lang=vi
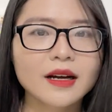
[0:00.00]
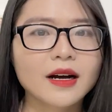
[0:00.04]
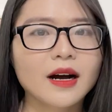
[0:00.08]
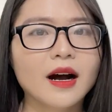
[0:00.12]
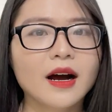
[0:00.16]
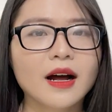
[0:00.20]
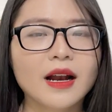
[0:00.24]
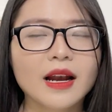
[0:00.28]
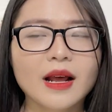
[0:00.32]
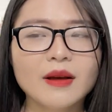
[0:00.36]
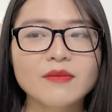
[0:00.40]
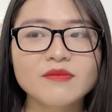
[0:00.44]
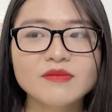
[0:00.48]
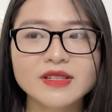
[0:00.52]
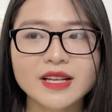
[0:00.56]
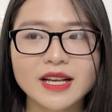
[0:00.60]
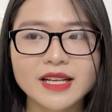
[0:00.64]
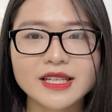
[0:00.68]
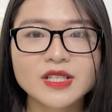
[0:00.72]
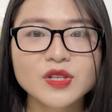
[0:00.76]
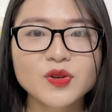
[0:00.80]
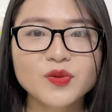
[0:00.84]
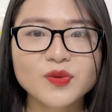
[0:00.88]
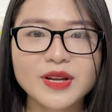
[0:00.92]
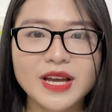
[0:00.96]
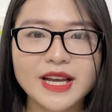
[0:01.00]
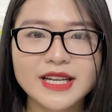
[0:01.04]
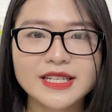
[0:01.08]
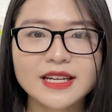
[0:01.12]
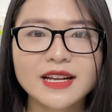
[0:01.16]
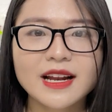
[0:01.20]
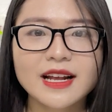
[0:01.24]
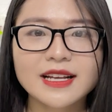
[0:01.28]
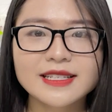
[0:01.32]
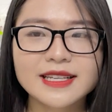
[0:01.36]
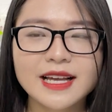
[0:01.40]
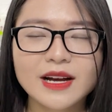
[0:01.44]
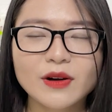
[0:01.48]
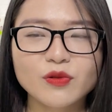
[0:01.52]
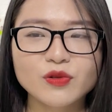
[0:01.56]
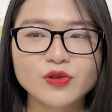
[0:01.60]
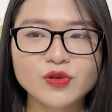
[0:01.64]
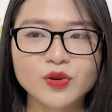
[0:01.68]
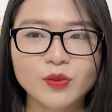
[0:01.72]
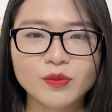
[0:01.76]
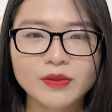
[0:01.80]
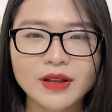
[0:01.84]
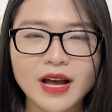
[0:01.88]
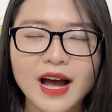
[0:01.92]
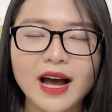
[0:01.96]
làm sạch, dịu nhẹ trên làn da của
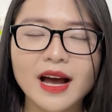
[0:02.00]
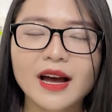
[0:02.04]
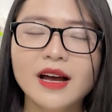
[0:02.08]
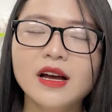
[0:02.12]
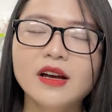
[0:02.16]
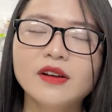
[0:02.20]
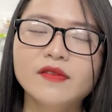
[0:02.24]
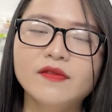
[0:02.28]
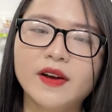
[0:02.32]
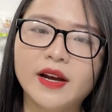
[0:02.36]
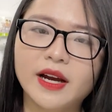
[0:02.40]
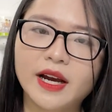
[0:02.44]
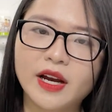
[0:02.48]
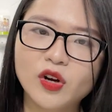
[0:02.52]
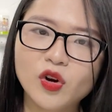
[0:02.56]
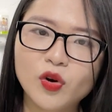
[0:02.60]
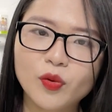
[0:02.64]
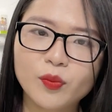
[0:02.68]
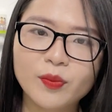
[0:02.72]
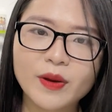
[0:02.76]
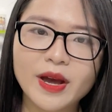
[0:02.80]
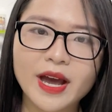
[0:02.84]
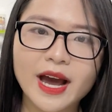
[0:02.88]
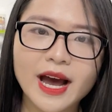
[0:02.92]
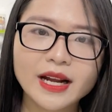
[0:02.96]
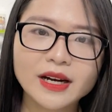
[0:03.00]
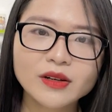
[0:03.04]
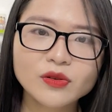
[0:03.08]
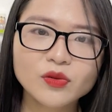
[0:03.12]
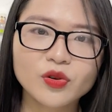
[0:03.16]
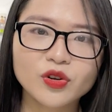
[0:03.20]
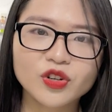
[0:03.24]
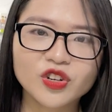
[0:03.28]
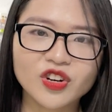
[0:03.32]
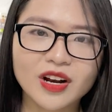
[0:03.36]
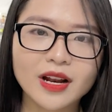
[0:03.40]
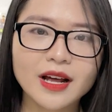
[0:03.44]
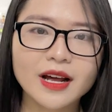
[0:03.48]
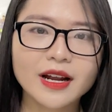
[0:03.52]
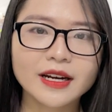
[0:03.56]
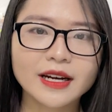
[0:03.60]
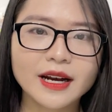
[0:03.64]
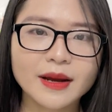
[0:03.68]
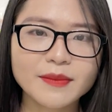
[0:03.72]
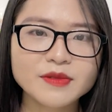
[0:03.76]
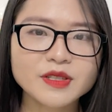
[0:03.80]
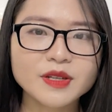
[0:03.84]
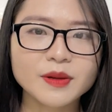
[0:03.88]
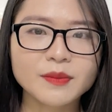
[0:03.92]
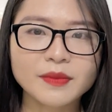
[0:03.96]
chúng ta. Với cái độ pH của nó là
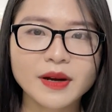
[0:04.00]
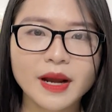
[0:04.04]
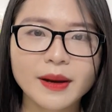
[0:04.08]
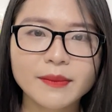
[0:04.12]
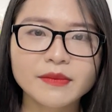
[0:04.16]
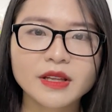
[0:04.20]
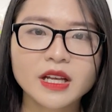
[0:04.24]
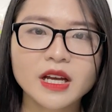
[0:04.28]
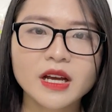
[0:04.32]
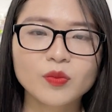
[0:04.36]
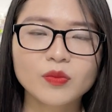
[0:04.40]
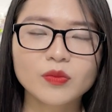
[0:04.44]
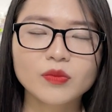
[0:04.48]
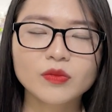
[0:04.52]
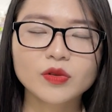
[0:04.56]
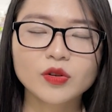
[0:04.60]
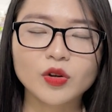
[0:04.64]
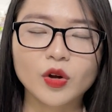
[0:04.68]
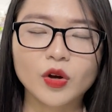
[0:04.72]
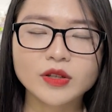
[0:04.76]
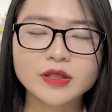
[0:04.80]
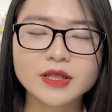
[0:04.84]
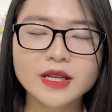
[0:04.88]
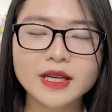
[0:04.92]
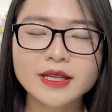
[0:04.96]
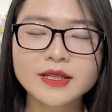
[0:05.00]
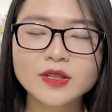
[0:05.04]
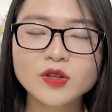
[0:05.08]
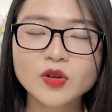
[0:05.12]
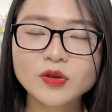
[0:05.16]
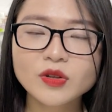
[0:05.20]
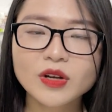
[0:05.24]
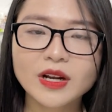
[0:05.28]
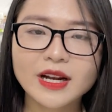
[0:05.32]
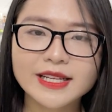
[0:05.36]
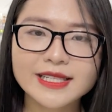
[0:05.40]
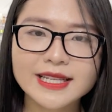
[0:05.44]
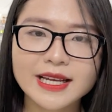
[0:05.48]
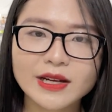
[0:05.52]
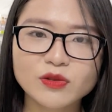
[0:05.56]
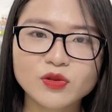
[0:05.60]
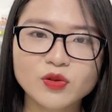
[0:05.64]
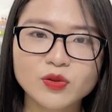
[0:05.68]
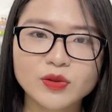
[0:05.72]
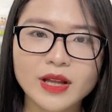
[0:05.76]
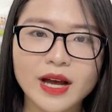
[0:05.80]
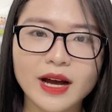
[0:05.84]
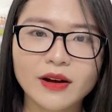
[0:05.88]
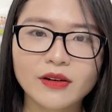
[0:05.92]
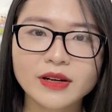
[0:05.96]
5.5, nó sẽ giúp cho làn da của
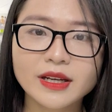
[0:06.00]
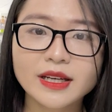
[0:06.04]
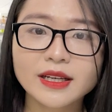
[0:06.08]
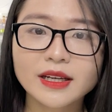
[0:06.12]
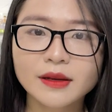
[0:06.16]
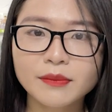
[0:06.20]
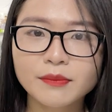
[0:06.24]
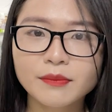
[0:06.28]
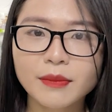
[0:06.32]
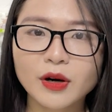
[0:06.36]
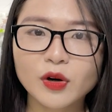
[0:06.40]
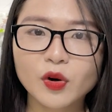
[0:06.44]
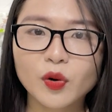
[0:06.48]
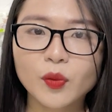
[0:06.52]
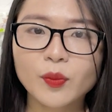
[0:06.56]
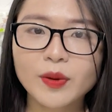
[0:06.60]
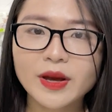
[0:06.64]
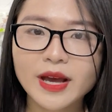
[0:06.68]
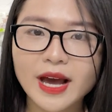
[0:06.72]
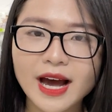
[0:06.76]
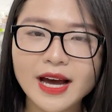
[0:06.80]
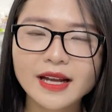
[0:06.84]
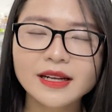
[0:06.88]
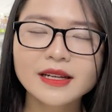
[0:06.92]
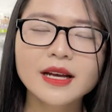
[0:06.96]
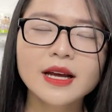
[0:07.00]
chúng ta có thể cân bằng độ pH.